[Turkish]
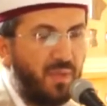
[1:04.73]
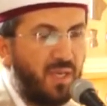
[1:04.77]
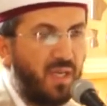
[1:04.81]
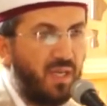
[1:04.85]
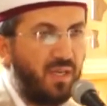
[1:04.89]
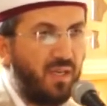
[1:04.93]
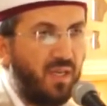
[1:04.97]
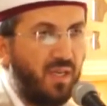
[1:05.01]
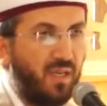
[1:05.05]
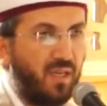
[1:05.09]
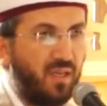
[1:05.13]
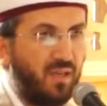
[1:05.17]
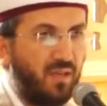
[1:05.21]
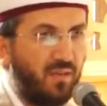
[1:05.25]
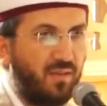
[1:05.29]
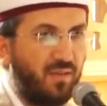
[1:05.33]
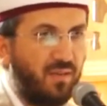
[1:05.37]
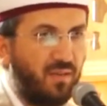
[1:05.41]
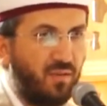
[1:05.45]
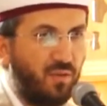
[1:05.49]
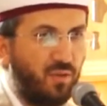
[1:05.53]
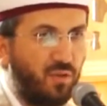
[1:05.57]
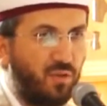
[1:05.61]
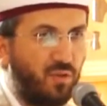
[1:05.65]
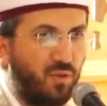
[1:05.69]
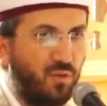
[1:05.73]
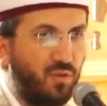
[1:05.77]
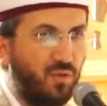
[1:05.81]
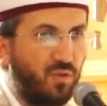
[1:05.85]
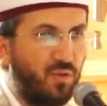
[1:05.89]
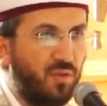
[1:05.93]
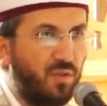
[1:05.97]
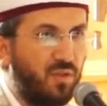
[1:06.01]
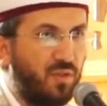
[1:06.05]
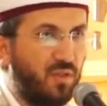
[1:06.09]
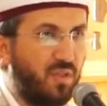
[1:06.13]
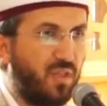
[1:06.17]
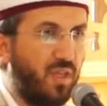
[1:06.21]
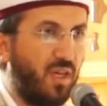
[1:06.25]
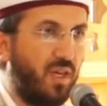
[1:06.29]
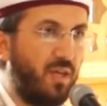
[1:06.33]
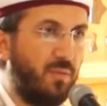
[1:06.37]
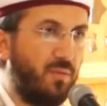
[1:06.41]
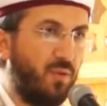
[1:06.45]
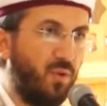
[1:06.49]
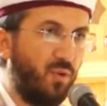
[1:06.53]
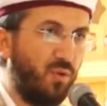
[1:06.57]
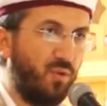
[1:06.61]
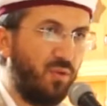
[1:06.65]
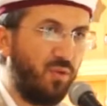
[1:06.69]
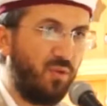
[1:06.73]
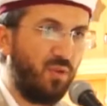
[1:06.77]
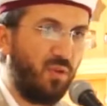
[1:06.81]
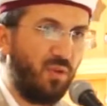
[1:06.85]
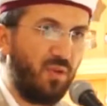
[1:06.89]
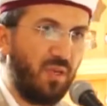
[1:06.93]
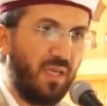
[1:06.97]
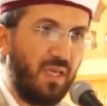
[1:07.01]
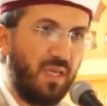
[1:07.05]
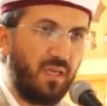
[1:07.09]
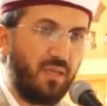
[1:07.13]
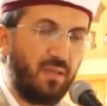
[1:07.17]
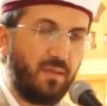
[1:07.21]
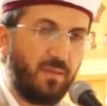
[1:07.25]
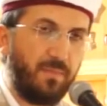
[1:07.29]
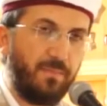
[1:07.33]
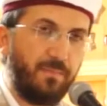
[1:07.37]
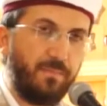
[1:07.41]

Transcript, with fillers: bir araya getiriyorsunuz, Kabe oluyorlar.